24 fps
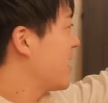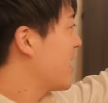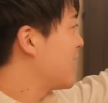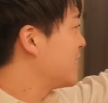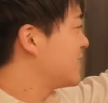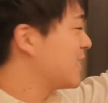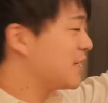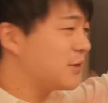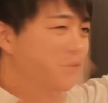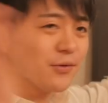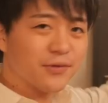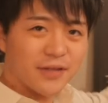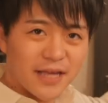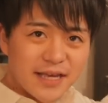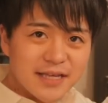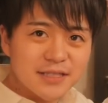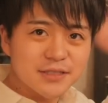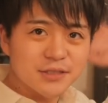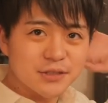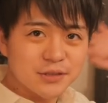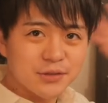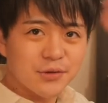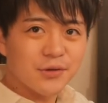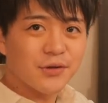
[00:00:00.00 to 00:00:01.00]
ヘアセットね、
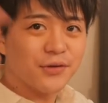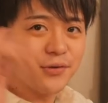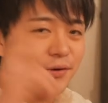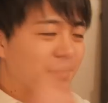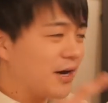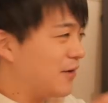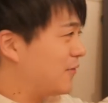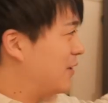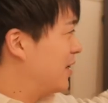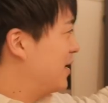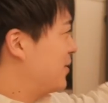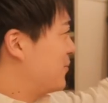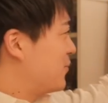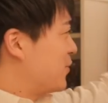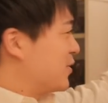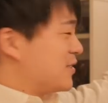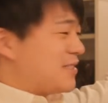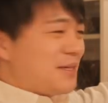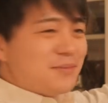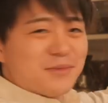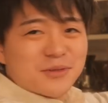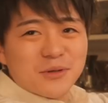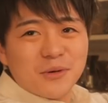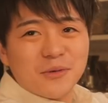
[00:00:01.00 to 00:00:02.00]
するときとかは、も
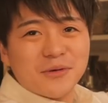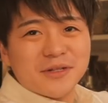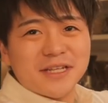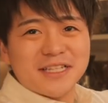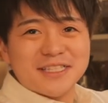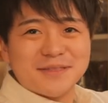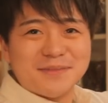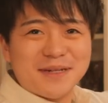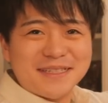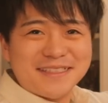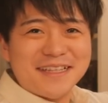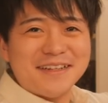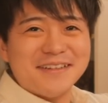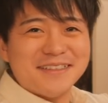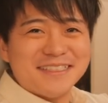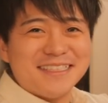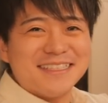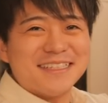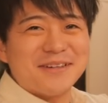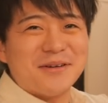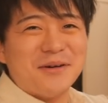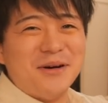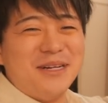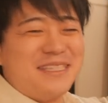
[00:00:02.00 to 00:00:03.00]
う全部ここで済ませる
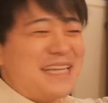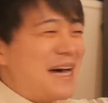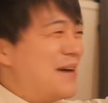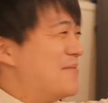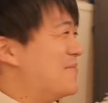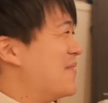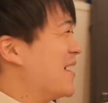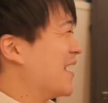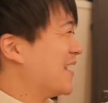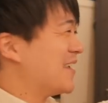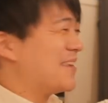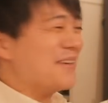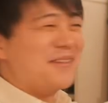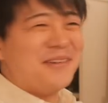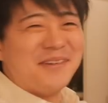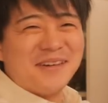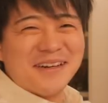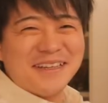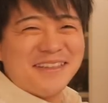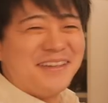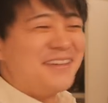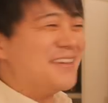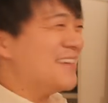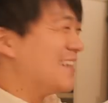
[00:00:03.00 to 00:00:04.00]
し、こう三面鏡
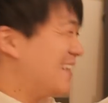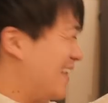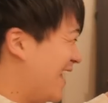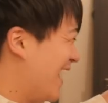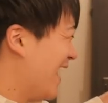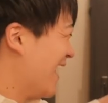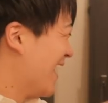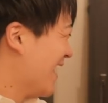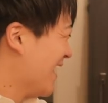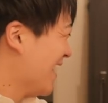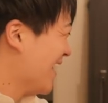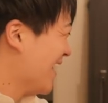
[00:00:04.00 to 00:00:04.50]
置いといて